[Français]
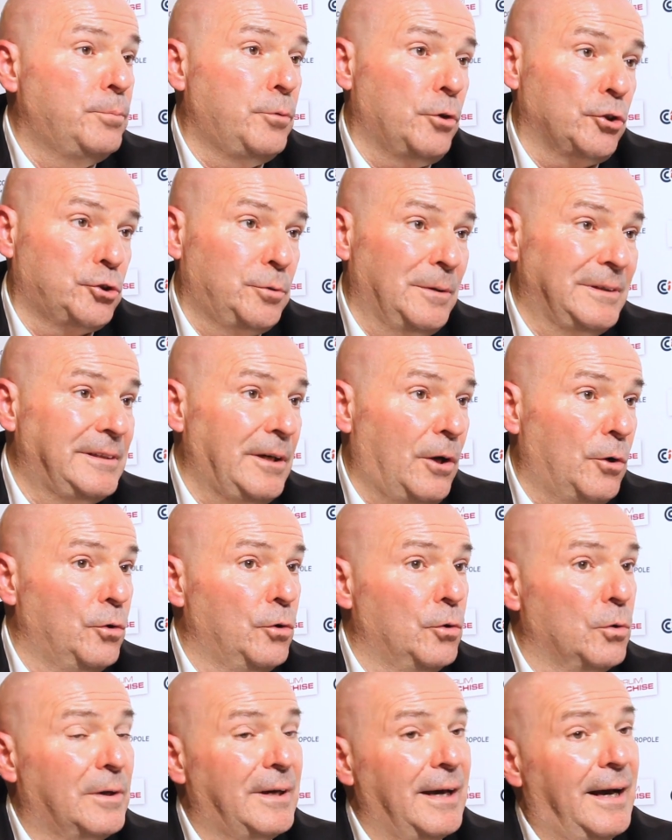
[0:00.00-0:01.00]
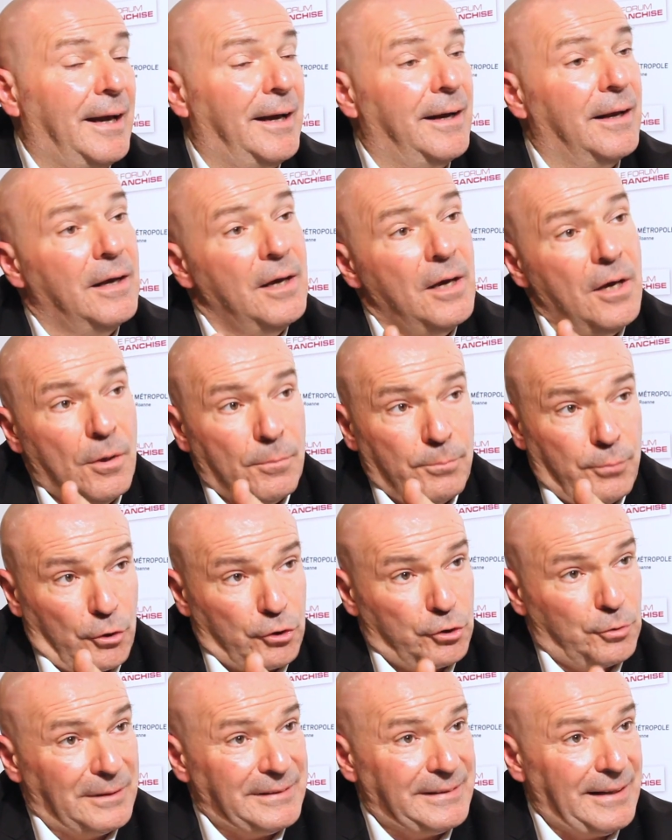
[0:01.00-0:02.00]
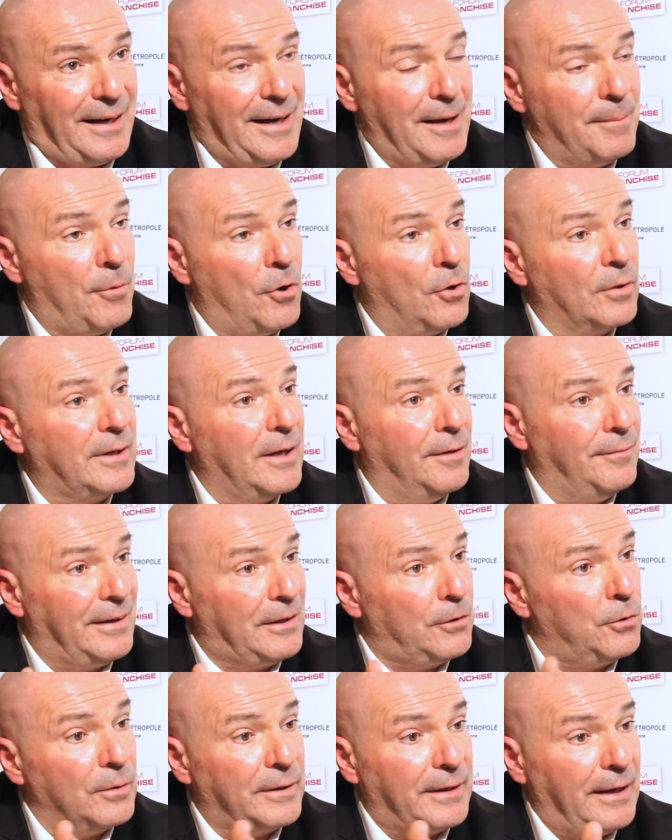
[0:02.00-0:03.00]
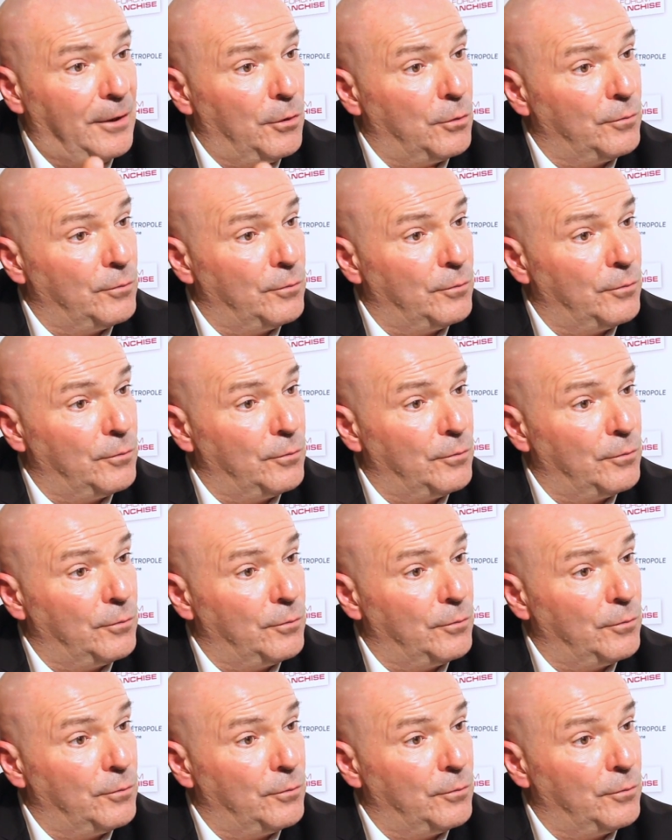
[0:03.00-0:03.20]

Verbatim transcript: pour choisir le local, pour choisir la banque avec laquelle